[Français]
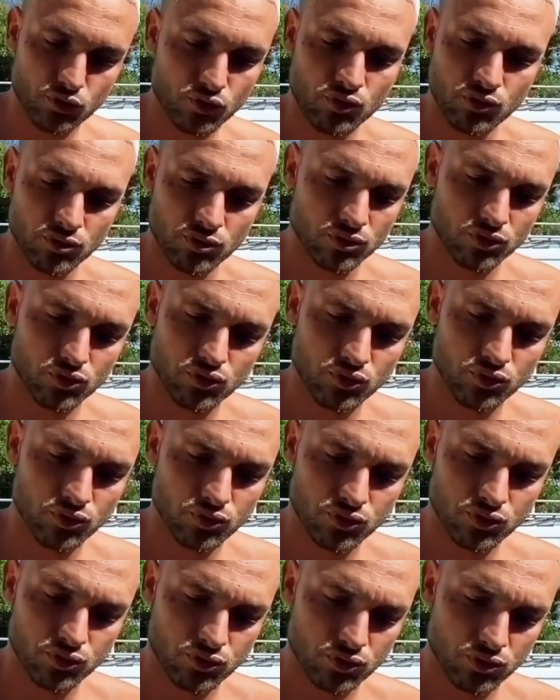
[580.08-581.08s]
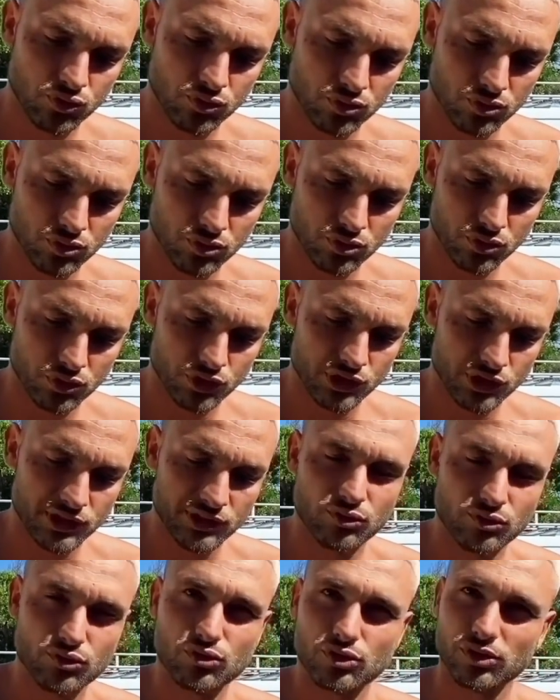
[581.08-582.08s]
Ah, tout, tout, tout, Je lis
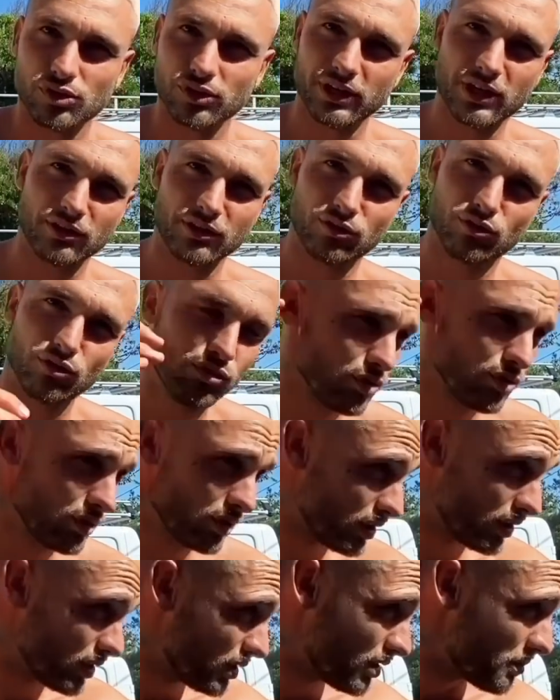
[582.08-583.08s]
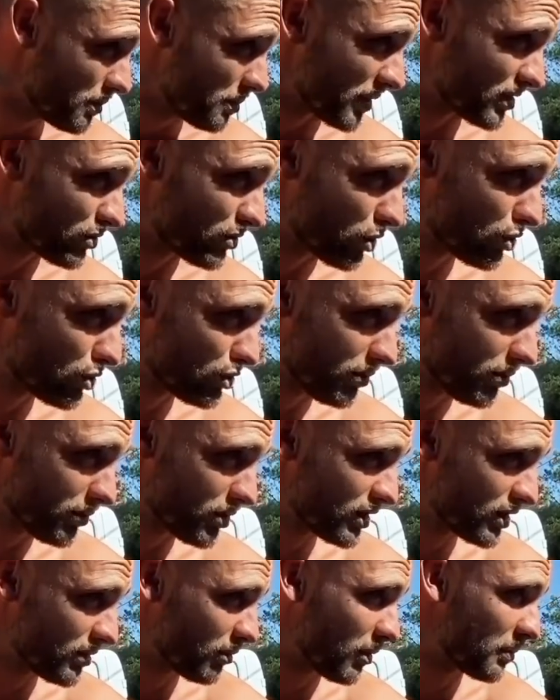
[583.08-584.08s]
tout, je regarde tout. Parce que justement,
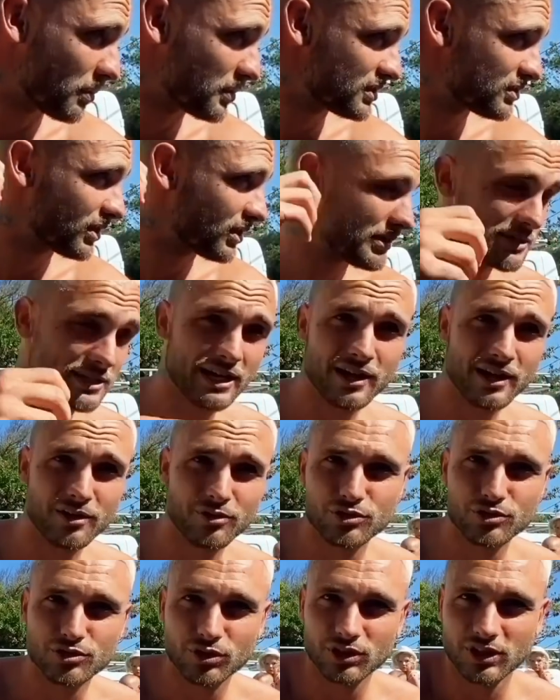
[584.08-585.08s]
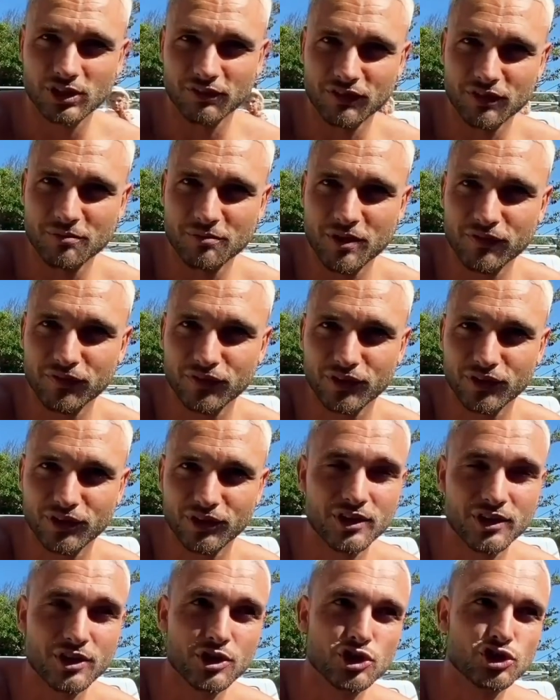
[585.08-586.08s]
j'ai proposé pas ça. L'autre jour, j'avais une meuf euh,
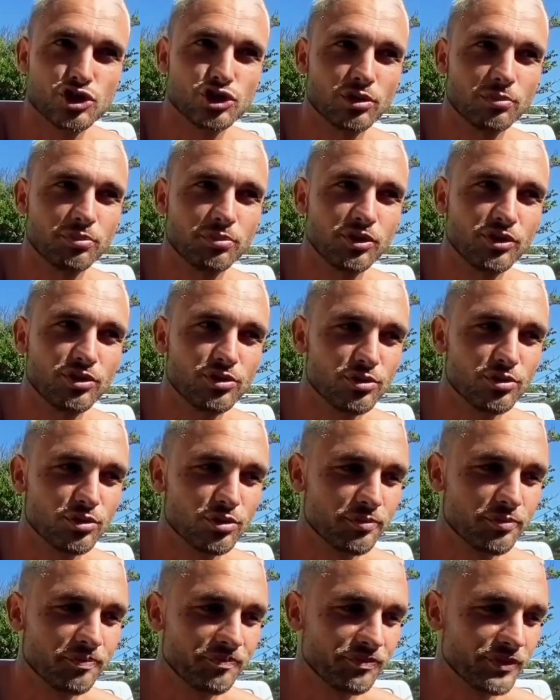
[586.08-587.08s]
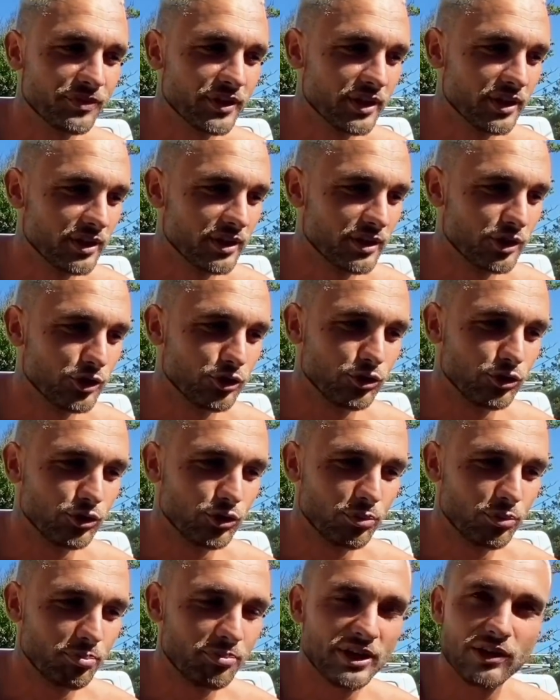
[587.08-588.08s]
championne de, de
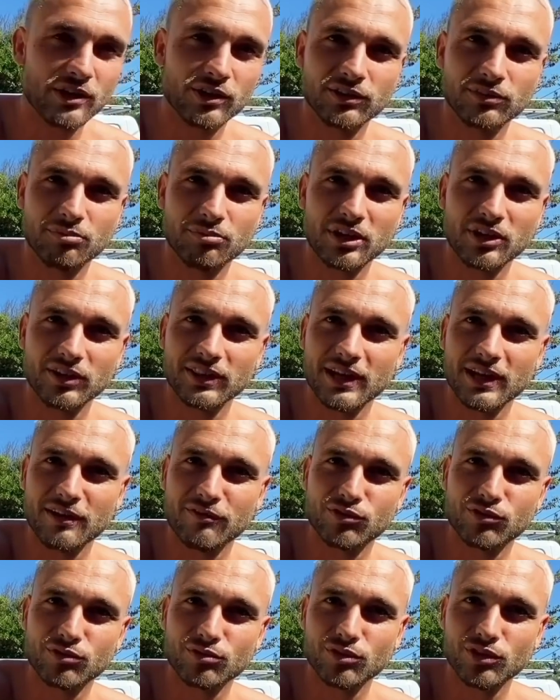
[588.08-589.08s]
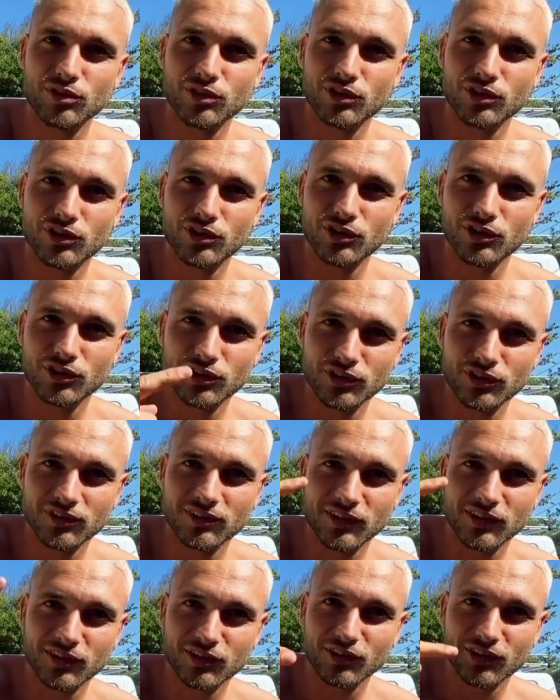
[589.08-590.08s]
pilote pilote d'avion, euh, tu
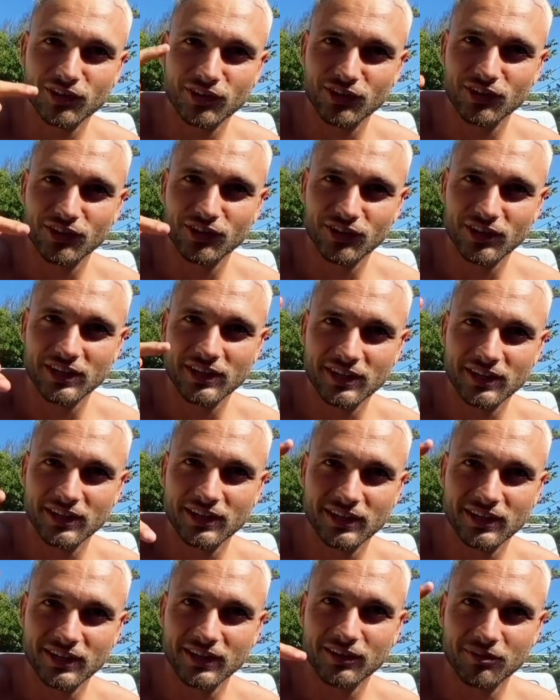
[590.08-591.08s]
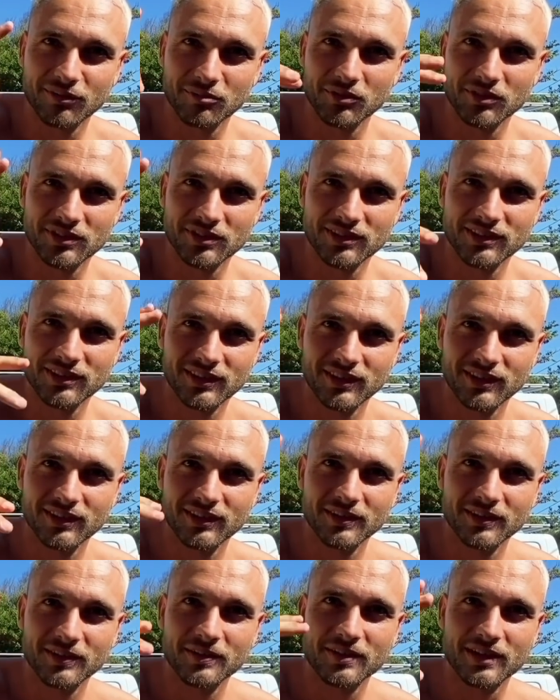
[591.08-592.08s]
sais, genre les. Comment
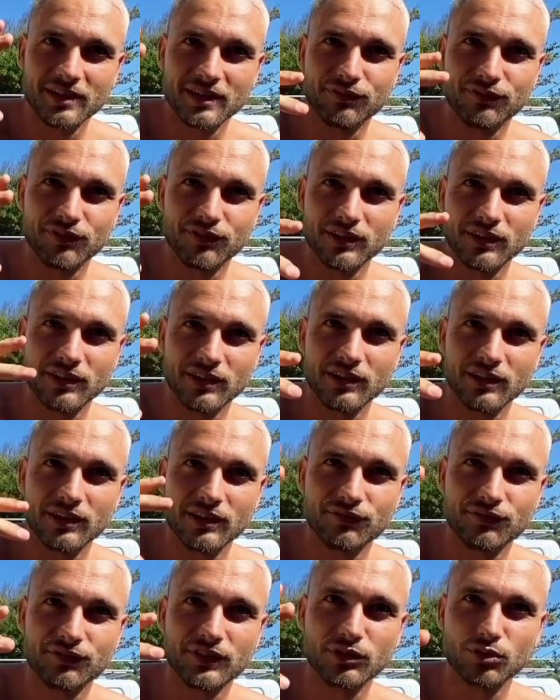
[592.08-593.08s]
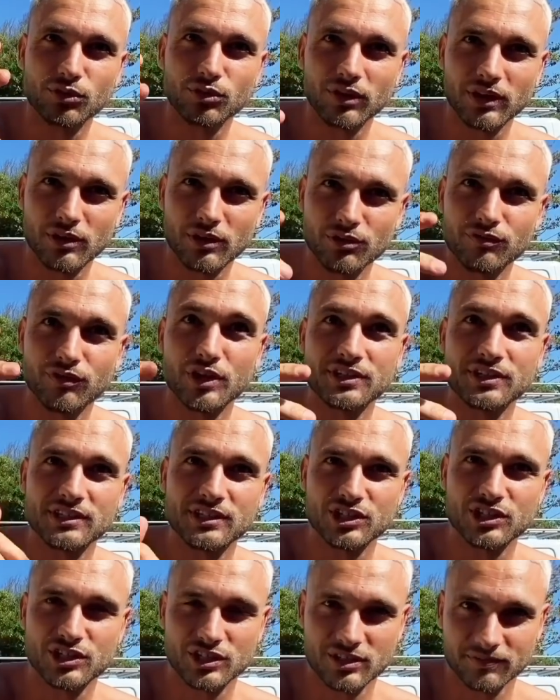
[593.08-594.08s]
on de haute voltige la haute
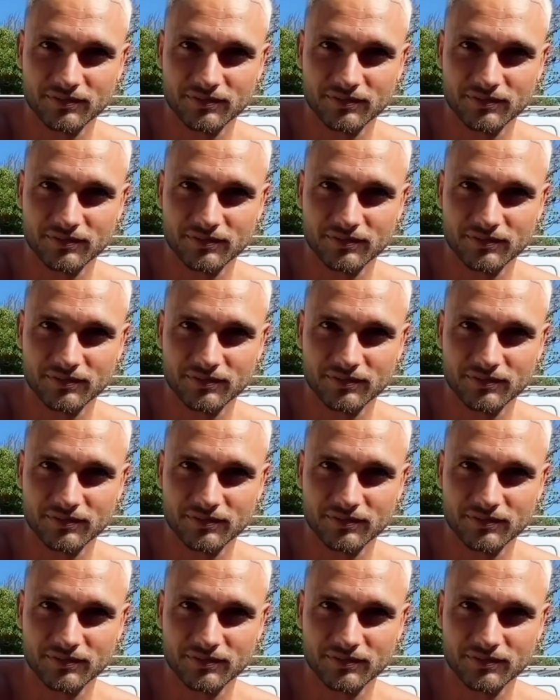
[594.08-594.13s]
voltige.